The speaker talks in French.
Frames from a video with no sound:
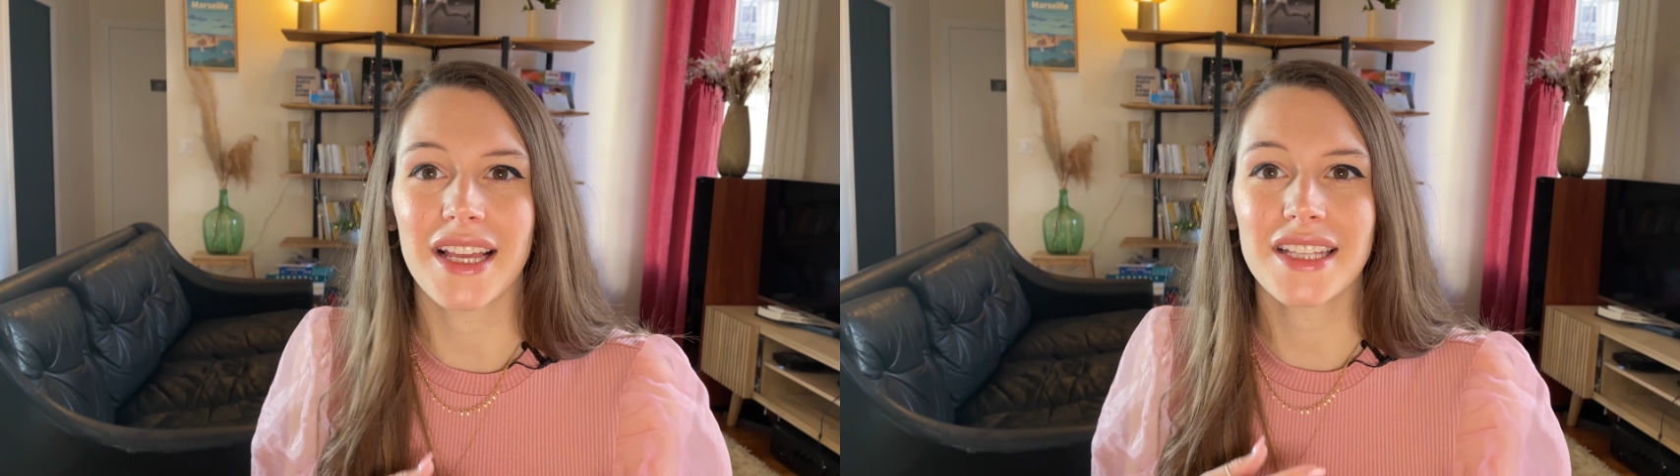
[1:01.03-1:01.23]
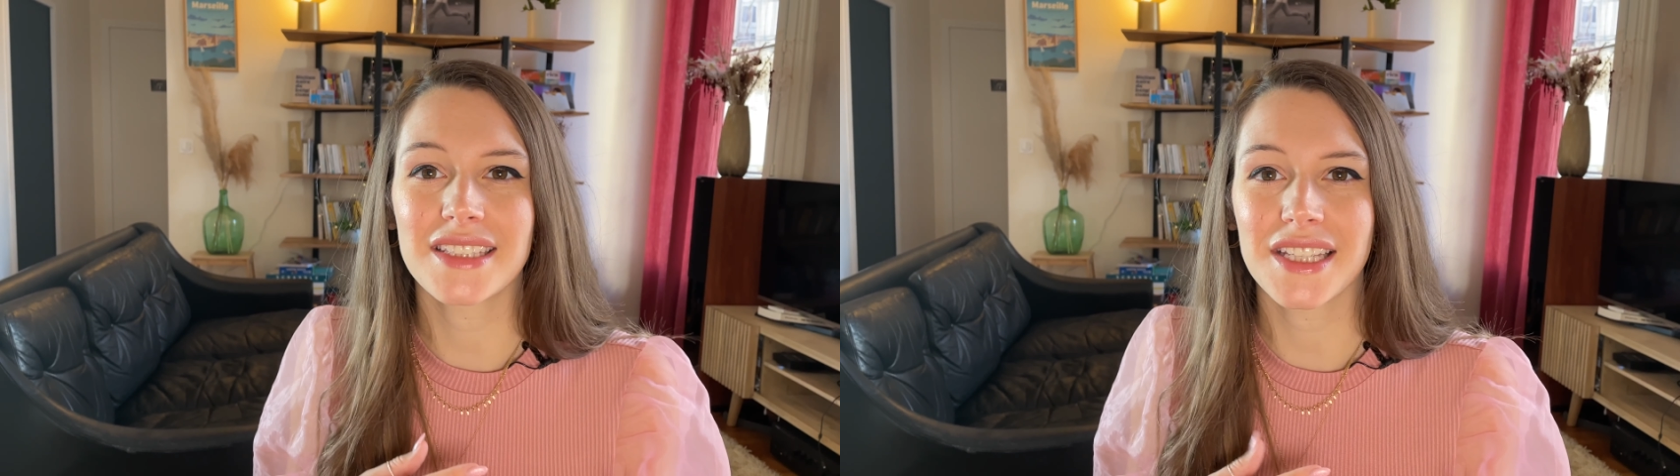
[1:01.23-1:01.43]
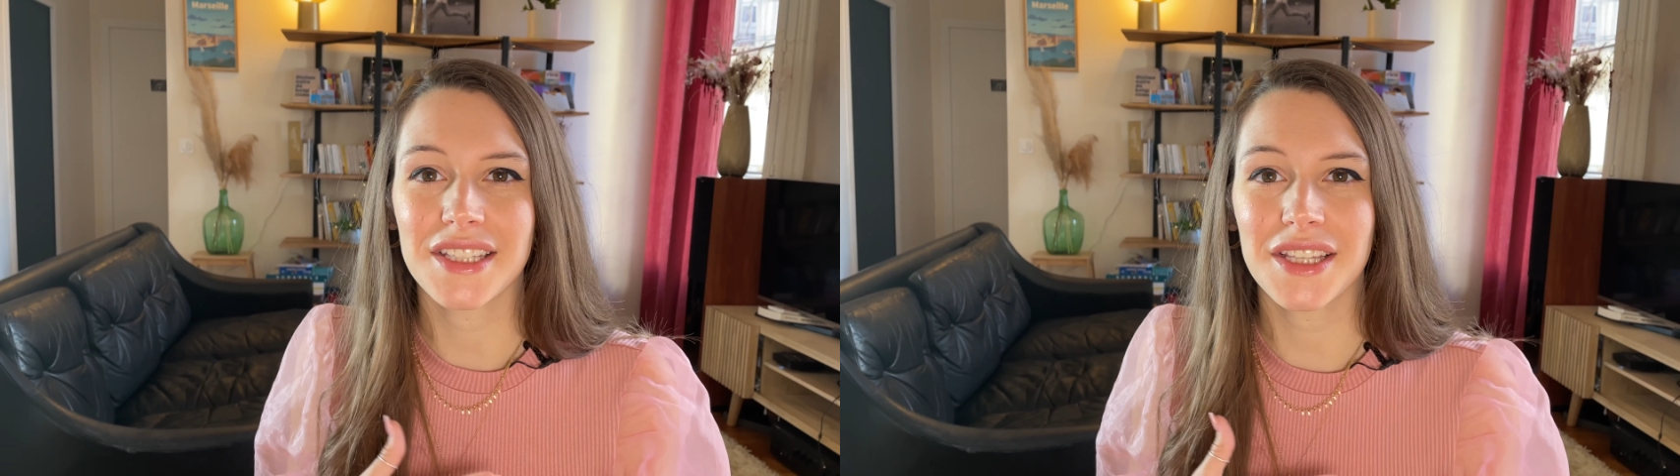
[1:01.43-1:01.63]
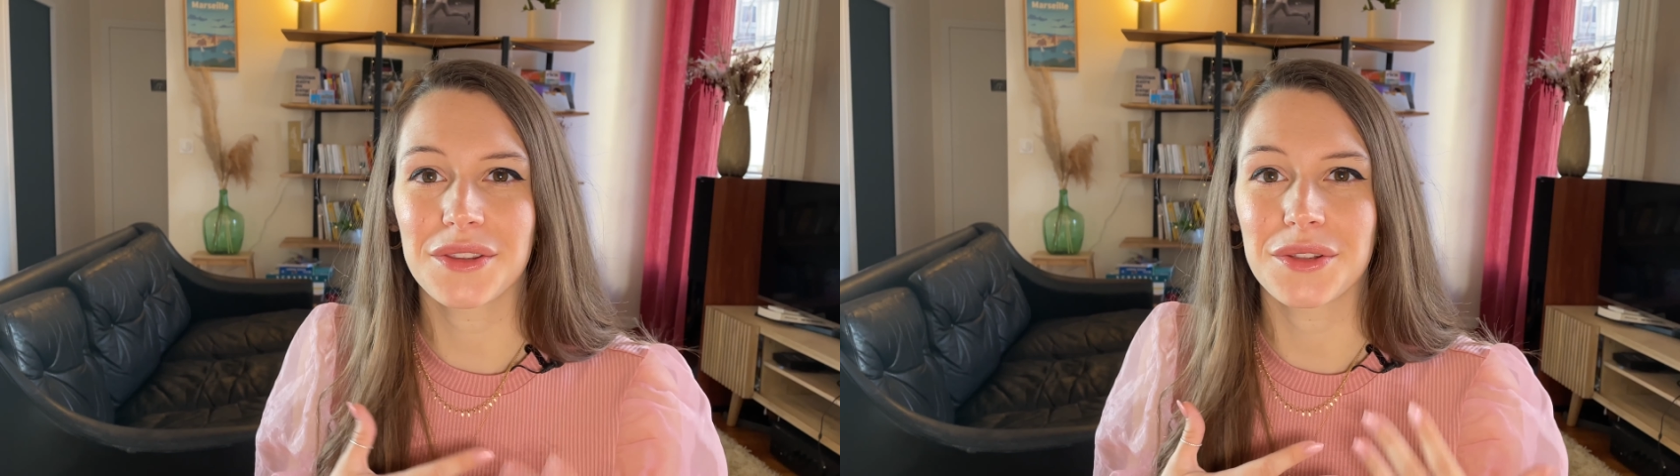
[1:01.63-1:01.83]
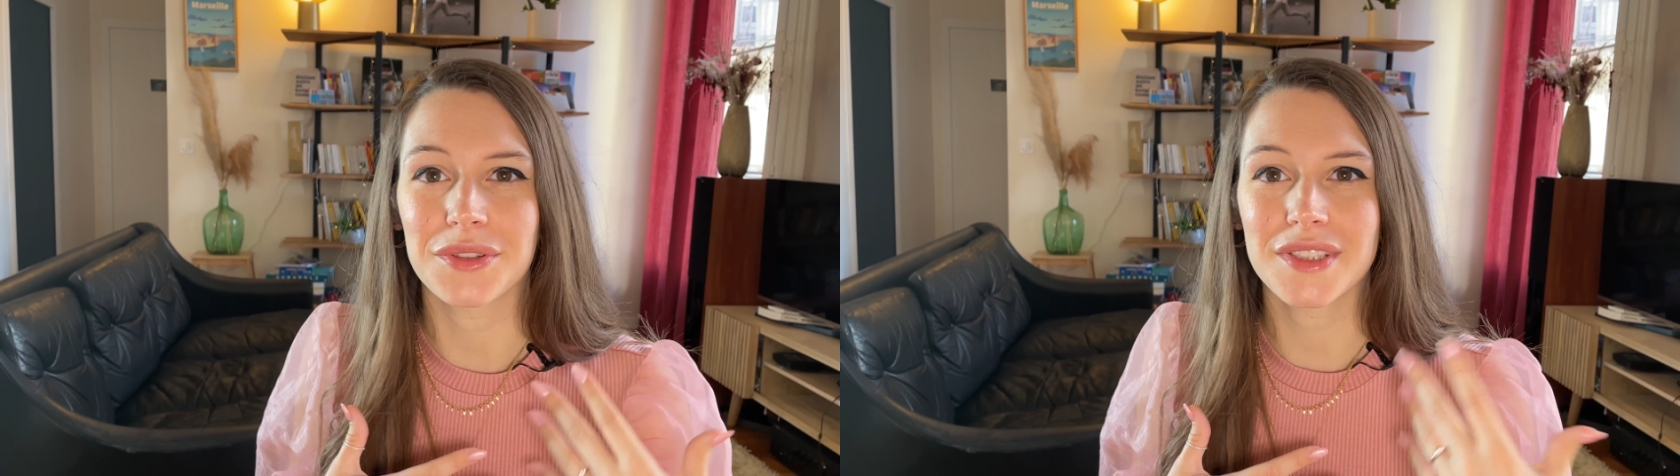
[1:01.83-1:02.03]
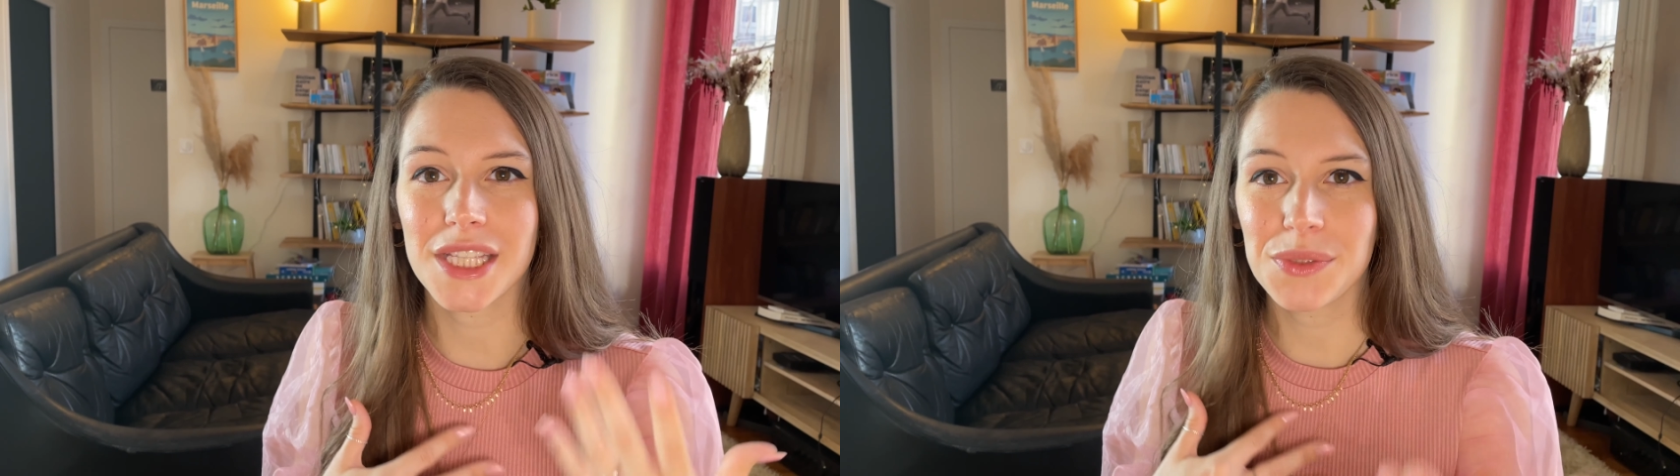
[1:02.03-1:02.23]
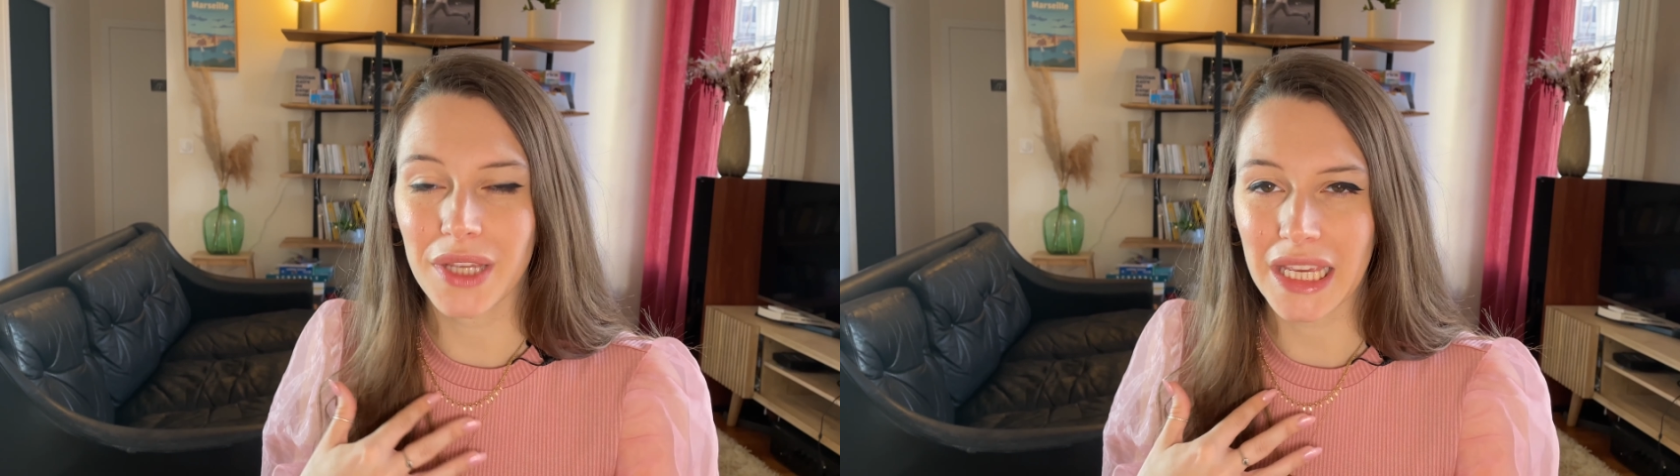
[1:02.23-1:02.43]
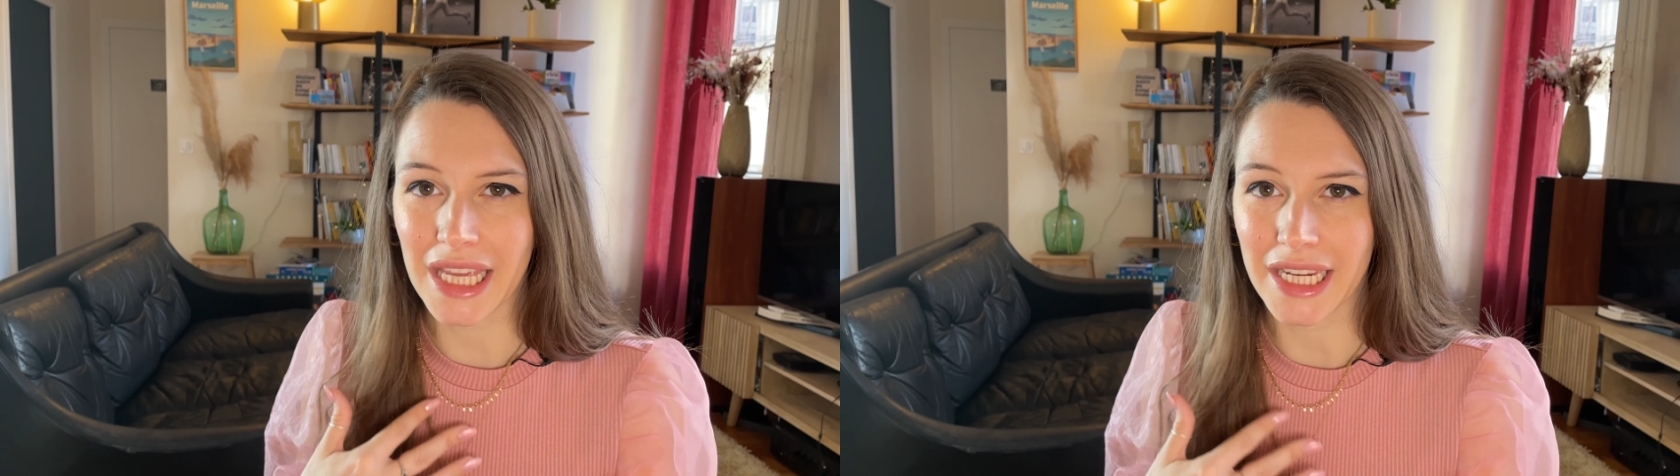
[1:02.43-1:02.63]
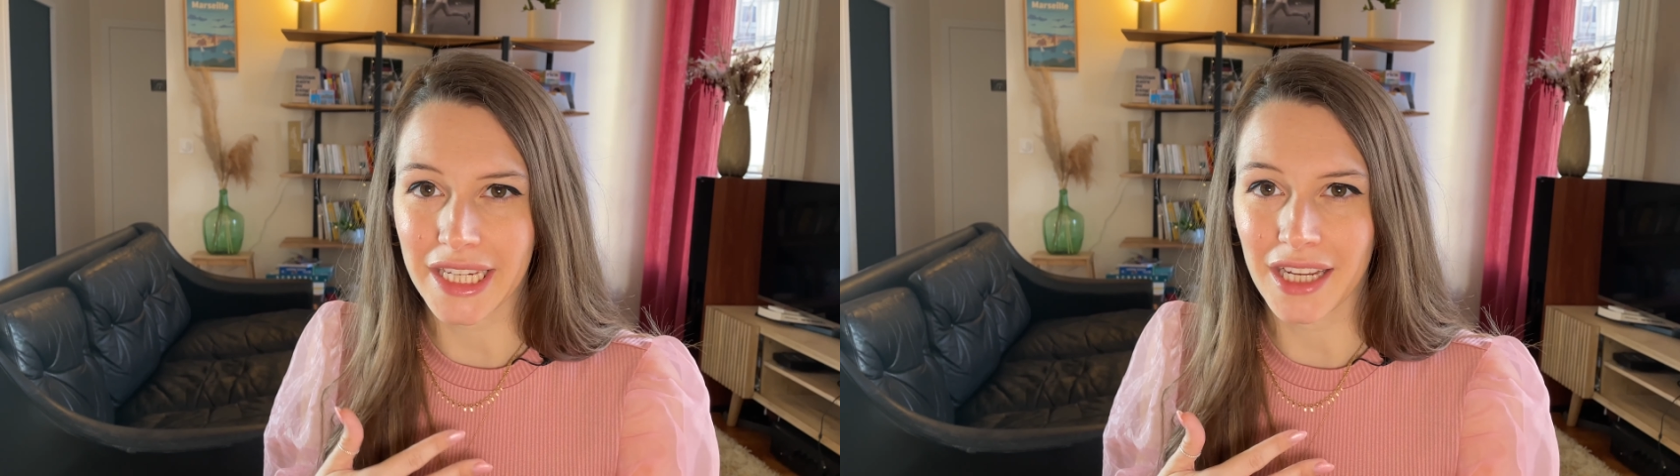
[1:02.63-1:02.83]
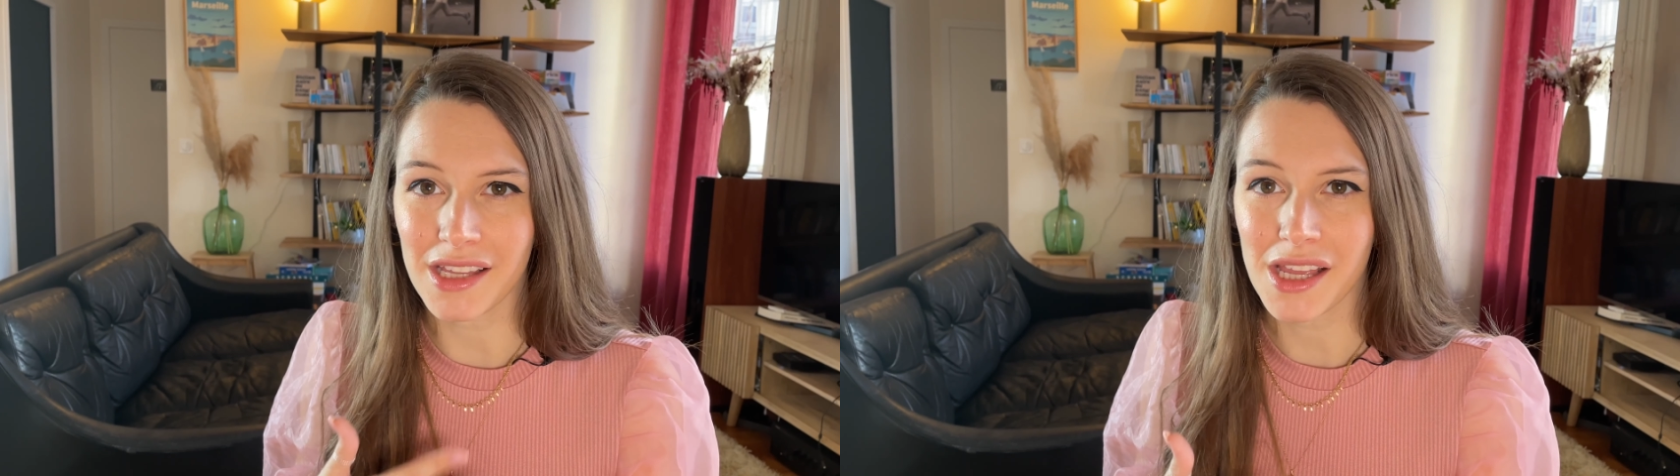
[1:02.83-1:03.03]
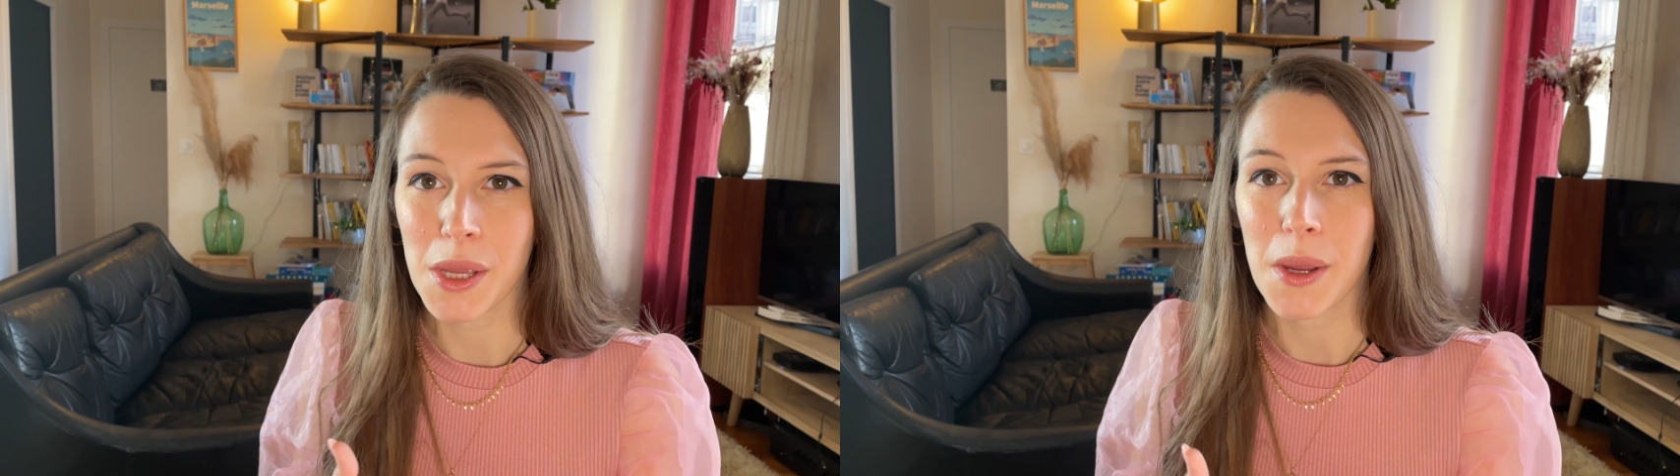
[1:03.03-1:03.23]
essayé de séduire quelqu'un,